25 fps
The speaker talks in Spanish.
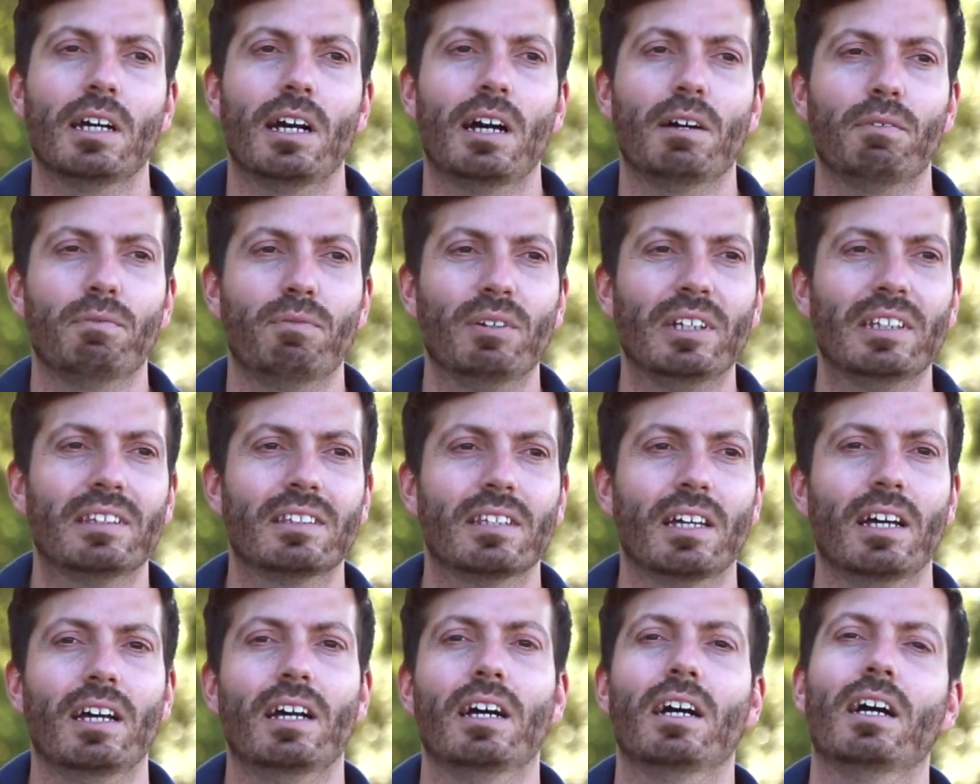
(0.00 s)

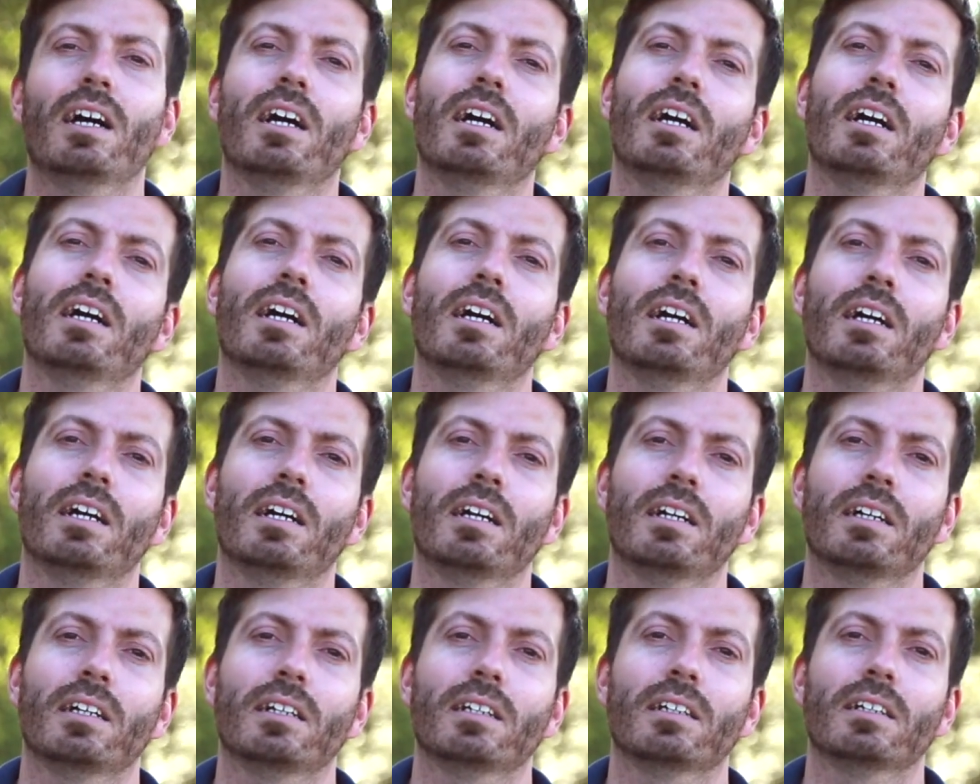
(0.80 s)
afecta
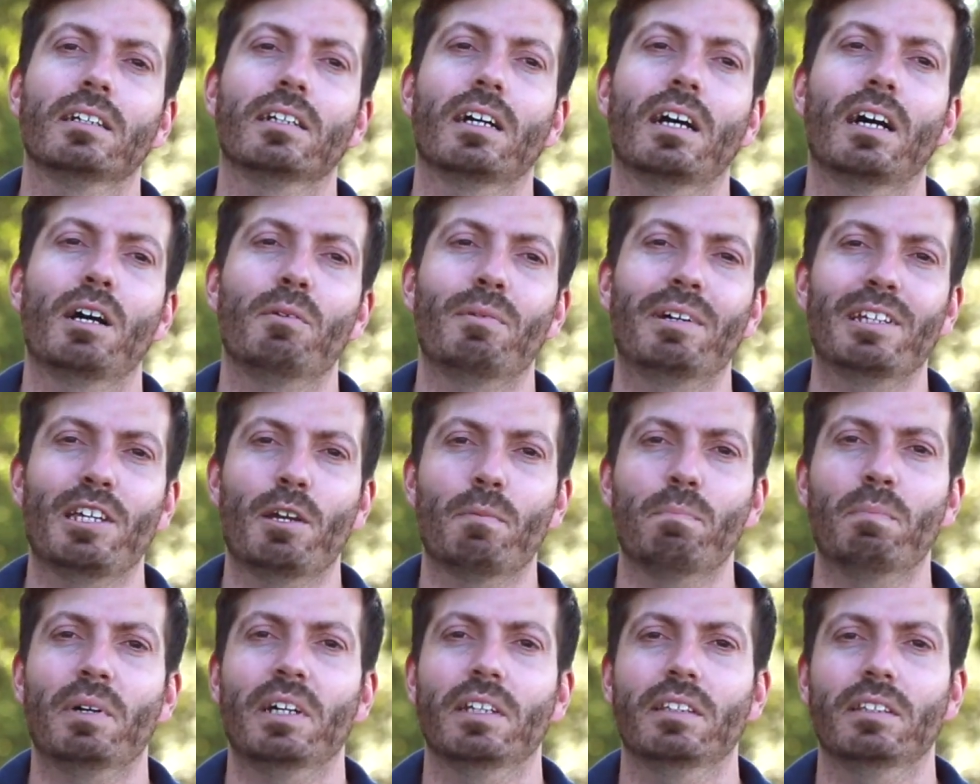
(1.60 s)
a, a,
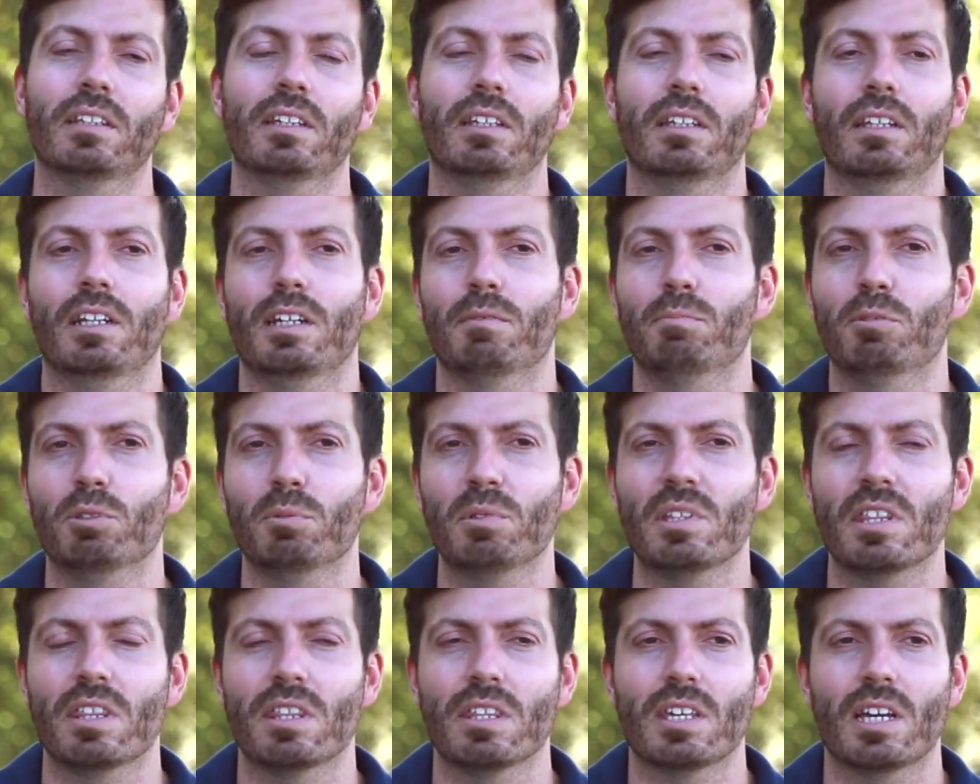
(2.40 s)
varias partes de la
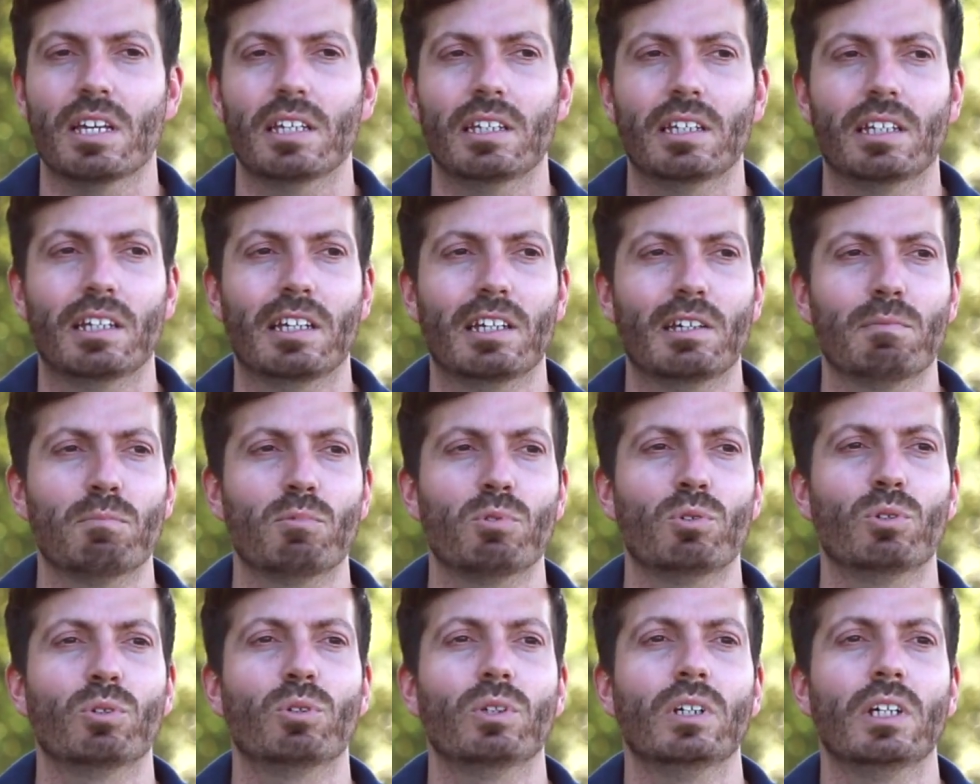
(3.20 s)
provincia y
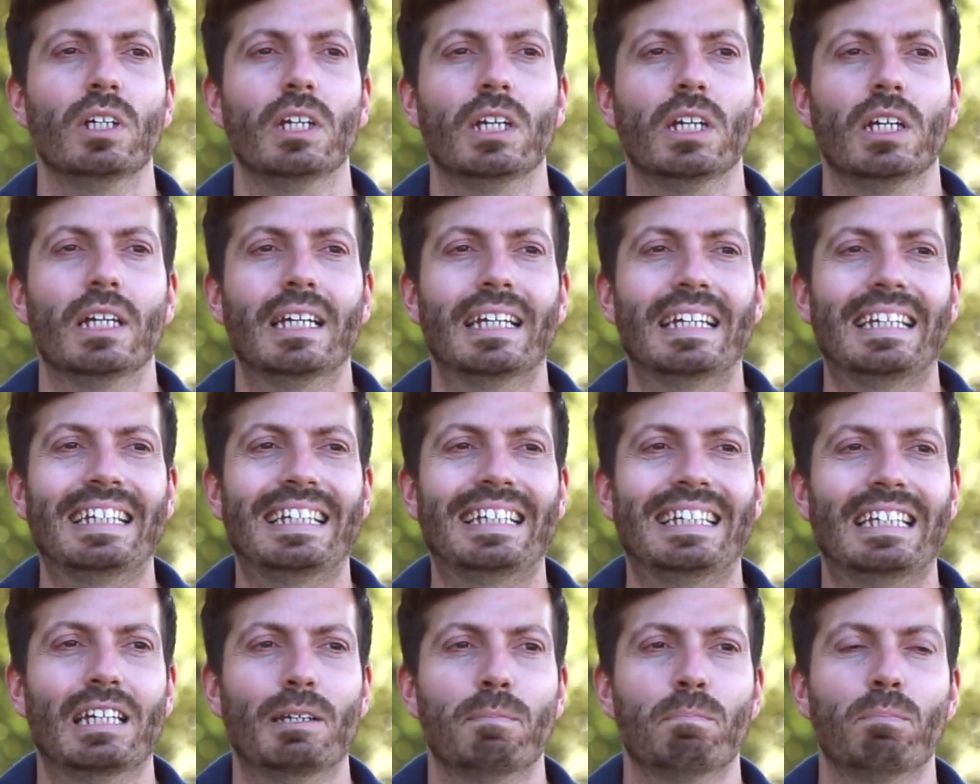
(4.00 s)
creemos
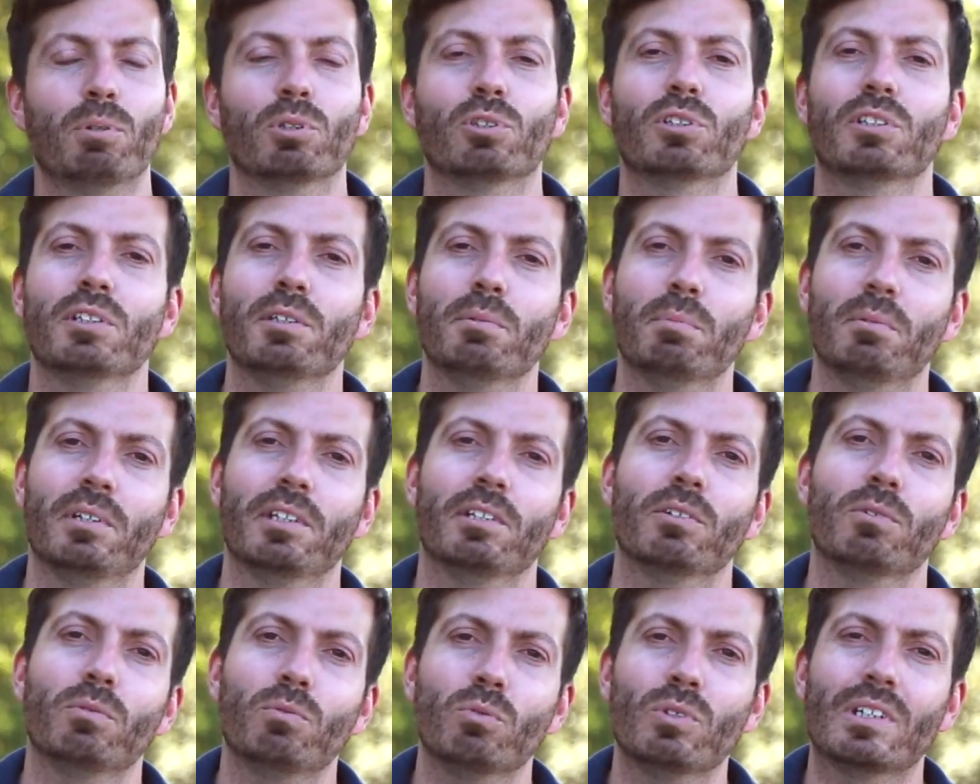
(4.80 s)
que es
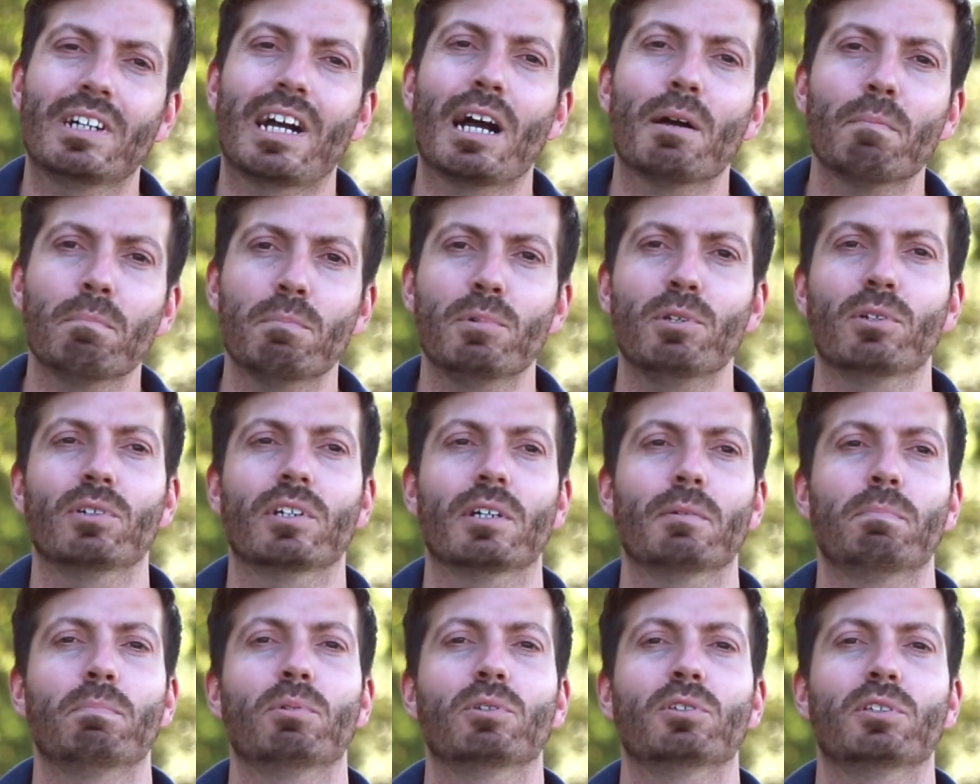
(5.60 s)
posible, ¿no? un
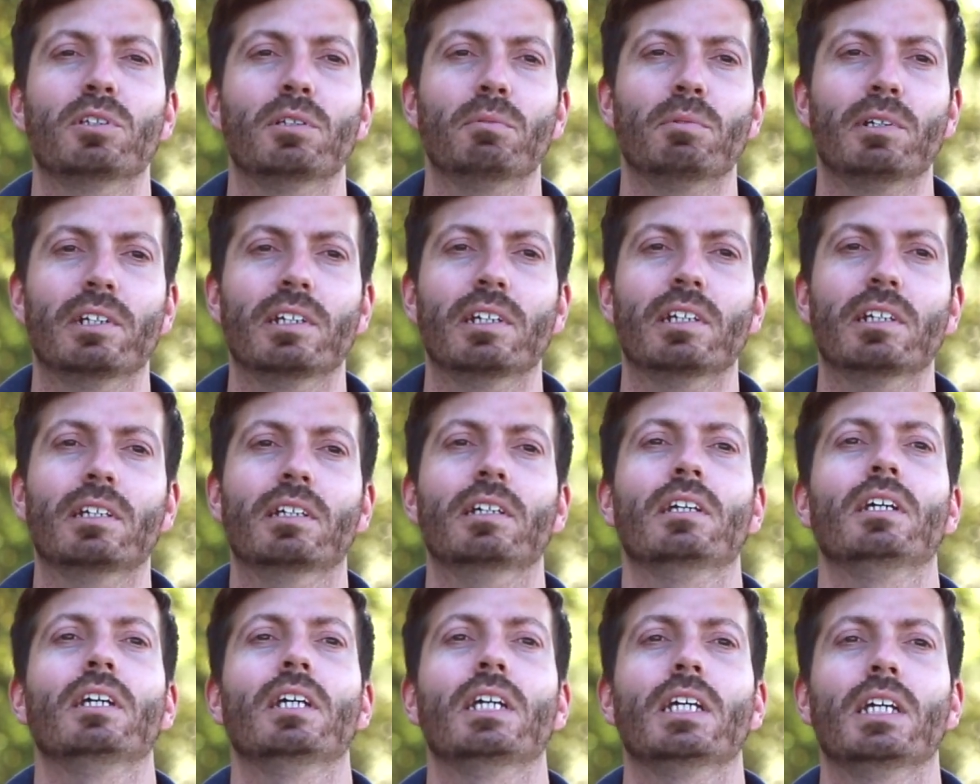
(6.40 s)
cambio, que es
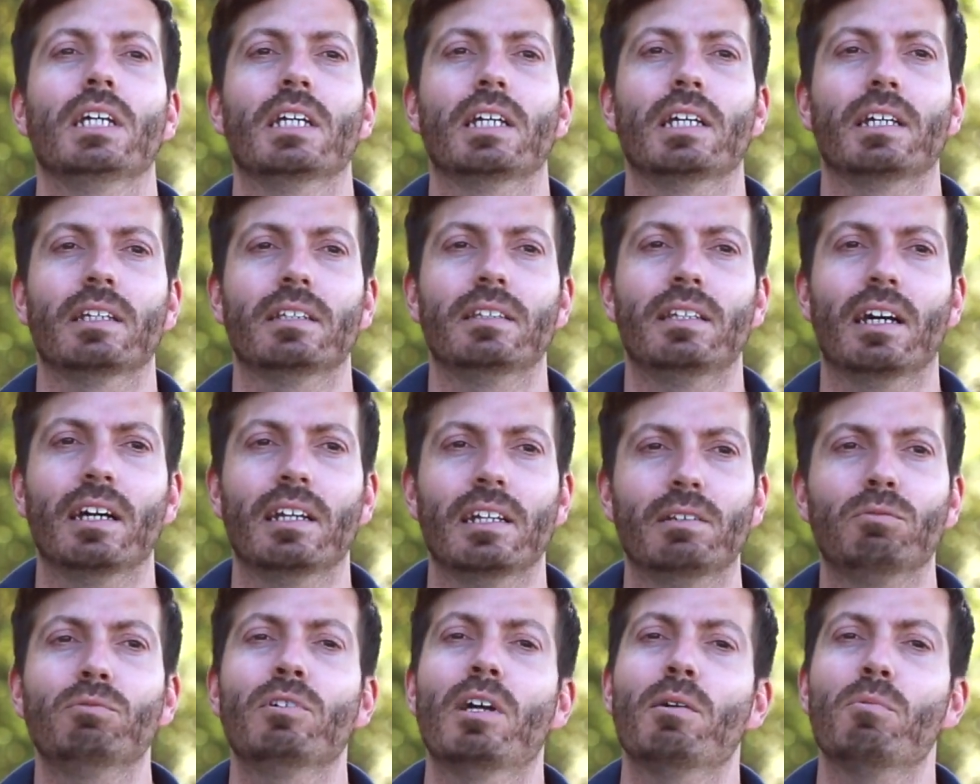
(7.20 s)
posible
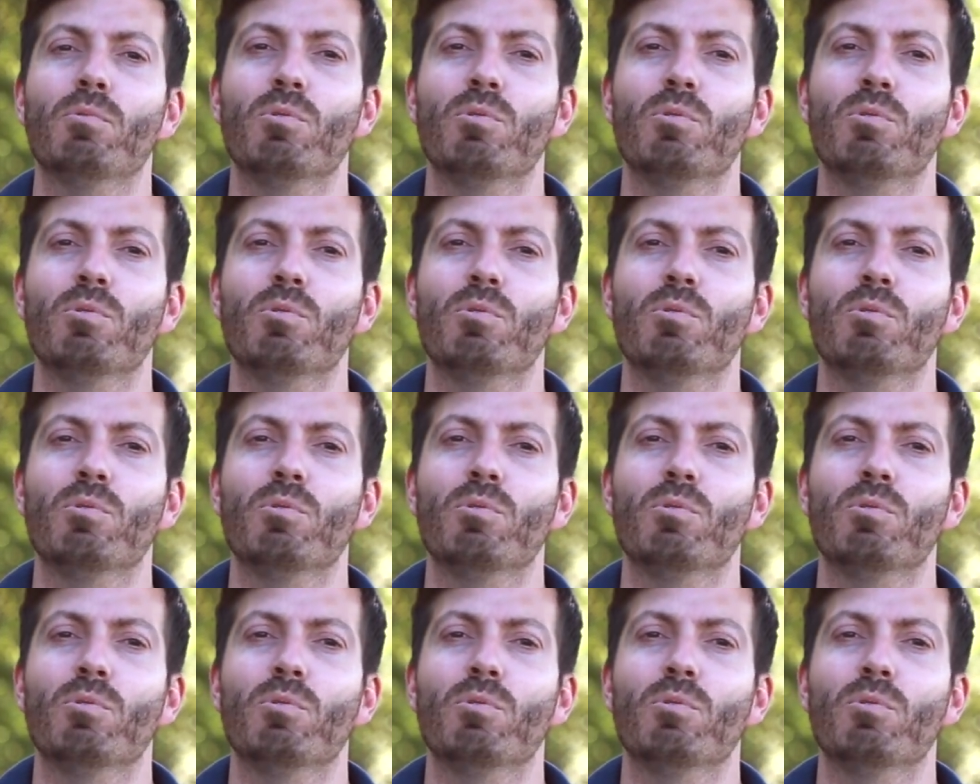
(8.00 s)
dar una